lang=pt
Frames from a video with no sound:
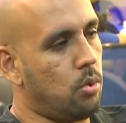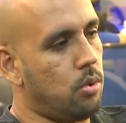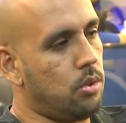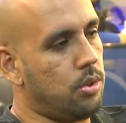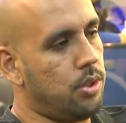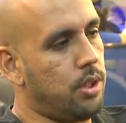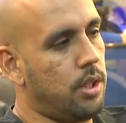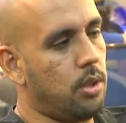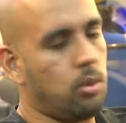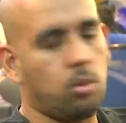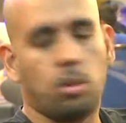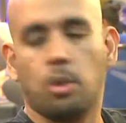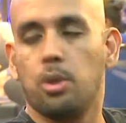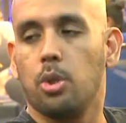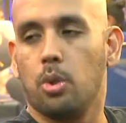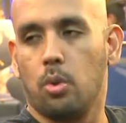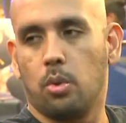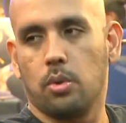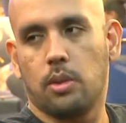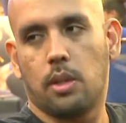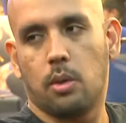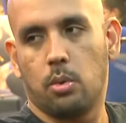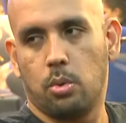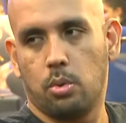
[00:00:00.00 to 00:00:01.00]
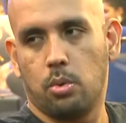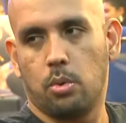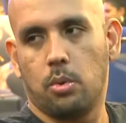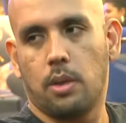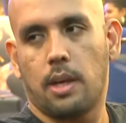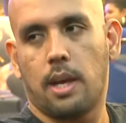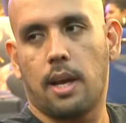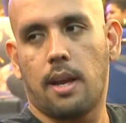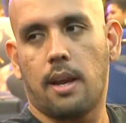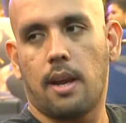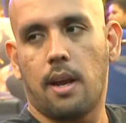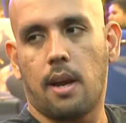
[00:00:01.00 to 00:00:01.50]
diretor de conteúdo do
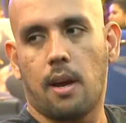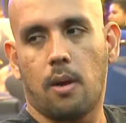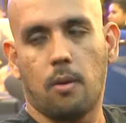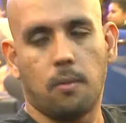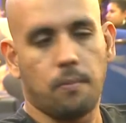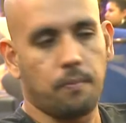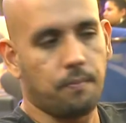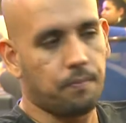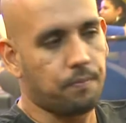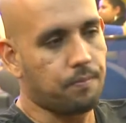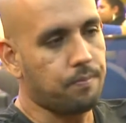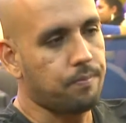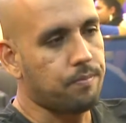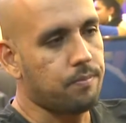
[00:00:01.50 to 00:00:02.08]
canal,